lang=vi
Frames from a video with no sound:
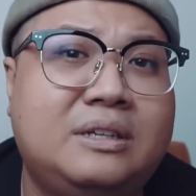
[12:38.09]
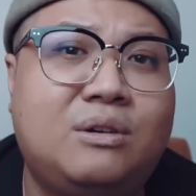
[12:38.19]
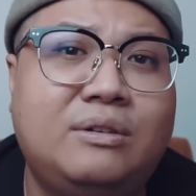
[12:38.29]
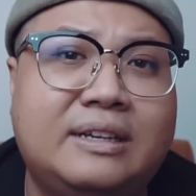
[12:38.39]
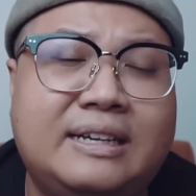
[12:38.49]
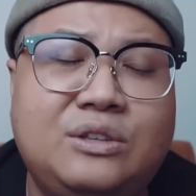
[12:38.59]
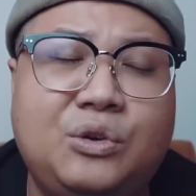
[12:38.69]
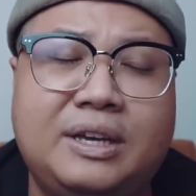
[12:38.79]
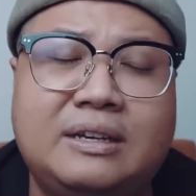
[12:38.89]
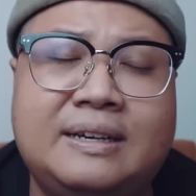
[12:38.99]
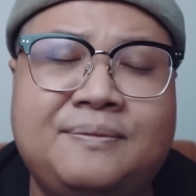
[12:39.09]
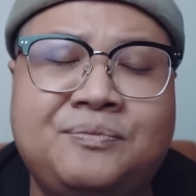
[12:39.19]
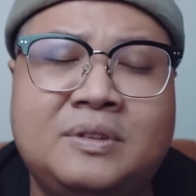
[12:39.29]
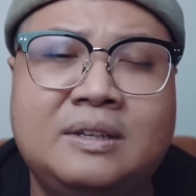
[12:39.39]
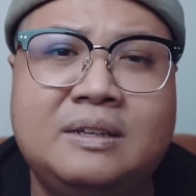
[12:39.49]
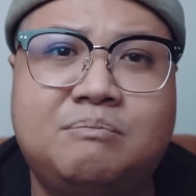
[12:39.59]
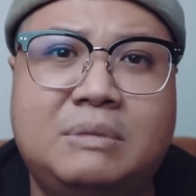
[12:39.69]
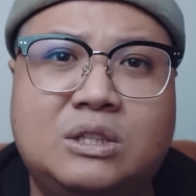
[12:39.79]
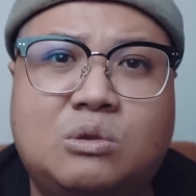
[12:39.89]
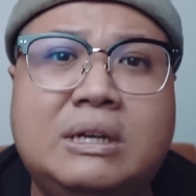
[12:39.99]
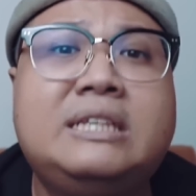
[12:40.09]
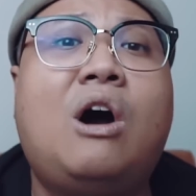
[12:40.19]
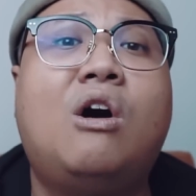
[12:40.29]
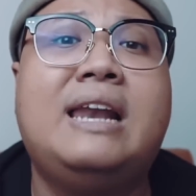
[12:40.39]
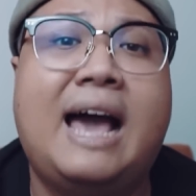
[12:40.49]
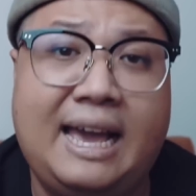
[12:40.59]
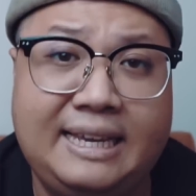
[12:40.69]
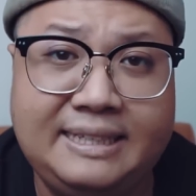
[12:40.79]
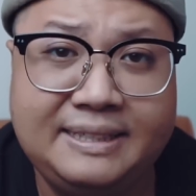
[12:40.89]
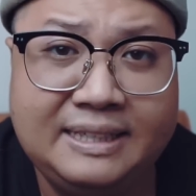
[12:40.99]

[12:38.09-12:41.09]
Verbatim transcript: nhưng có những cái chuyện á mình cũng ít hỏi lại